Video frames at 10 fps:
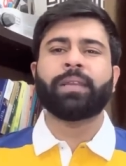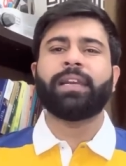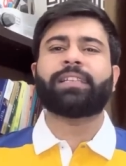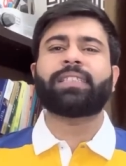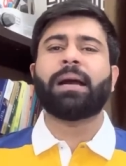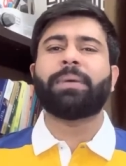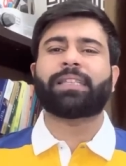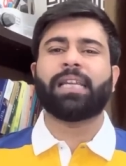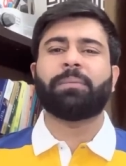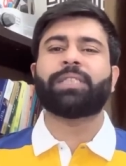इसका
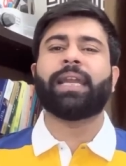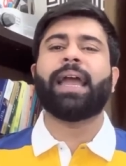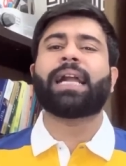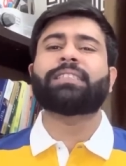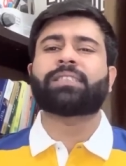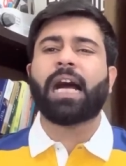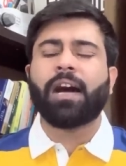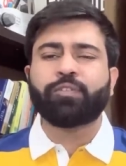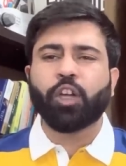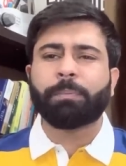मतलब यह है कि
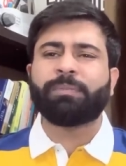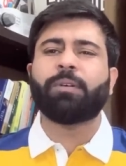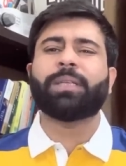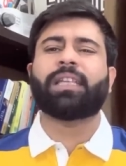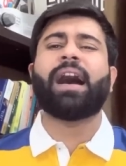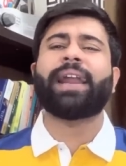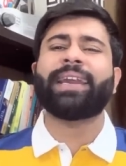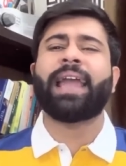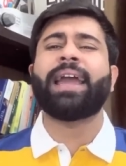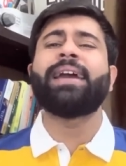साफ तौर पर वो बता रहे
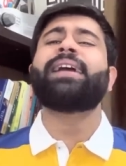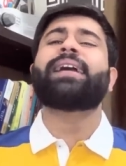हैं